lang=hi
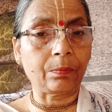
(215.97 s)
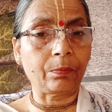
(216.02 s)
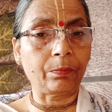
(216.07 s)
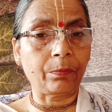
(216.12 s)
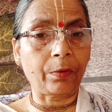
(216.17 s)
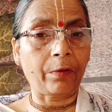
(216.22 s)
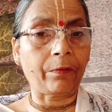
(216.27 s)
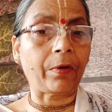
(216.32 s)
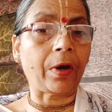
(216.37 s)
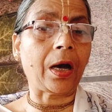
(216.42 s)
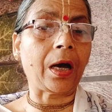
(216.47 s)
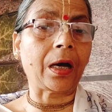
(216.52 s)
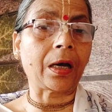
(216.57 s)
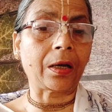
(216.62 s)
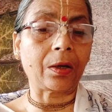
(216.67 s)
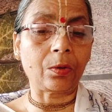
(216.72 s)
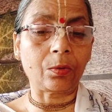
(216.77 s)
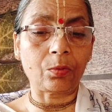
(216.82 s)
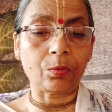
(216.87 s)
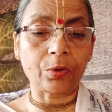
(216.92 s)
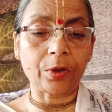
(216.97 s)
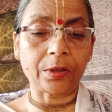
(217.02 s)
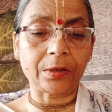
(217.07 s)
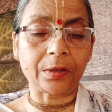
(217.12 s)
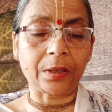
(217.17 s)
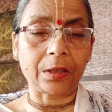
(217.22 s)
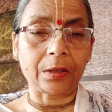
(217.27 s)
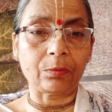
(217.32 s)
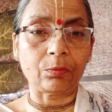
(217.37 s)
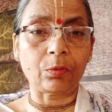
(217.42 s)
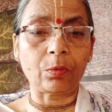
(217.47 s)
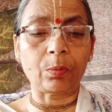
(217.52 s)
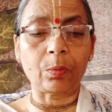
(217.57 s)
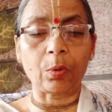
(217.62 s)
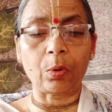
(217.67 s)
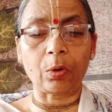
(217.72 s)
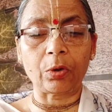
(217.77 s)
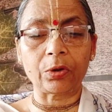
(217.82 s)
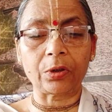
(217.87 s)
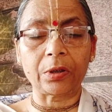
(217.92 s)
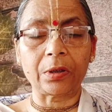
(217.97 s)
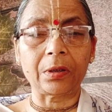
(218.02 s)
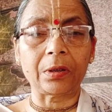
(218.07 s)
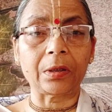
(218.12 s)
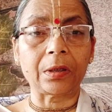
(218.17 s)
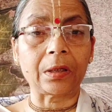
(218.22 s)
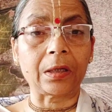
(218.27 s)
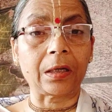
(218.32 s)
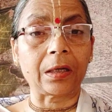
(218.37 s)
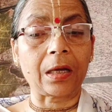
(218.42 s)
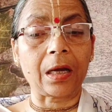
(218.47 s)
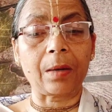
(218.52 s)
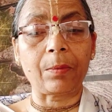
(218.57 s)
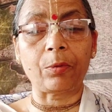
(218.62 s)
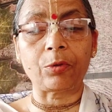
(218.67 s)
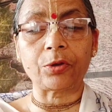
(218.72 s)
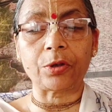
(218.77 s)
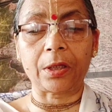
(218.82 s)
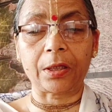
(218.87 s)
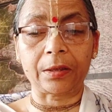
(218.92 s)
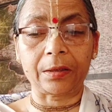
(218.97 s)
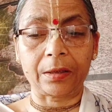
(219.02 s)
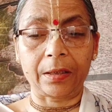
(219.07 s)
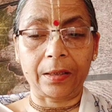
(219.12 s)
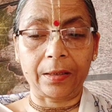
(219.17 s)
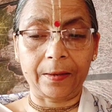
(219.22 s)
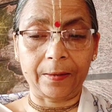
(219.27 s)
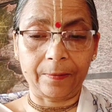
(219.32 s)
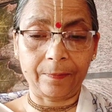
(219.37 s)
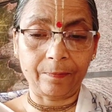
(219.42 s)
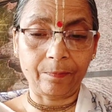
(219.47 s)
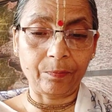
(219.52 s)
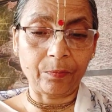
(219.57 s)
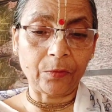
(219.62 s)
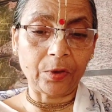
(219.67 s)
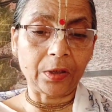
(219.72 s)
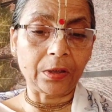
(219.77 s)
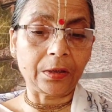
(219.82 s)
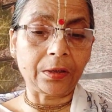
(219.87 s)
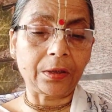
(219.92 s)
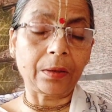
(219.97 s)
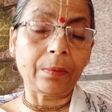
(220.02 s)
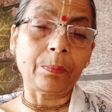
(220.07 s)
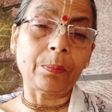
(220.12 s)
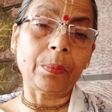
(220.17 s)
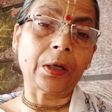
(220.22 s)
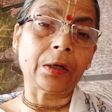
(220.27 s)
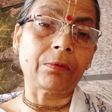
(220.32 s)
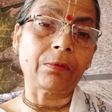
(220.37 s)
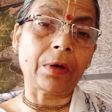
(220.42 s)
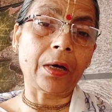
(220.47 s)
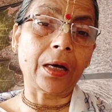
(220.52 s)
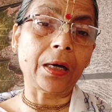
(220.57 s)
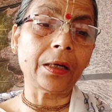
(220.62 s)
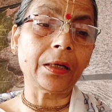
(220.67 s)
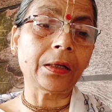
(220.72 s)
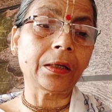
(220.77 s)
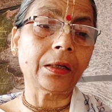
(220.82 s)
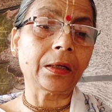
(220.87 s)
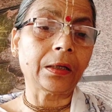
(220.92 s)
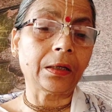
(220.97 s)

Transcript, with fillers: व्यवहार लोगों के साथ वो बहुत ही खराब हो जाता है तब भगवान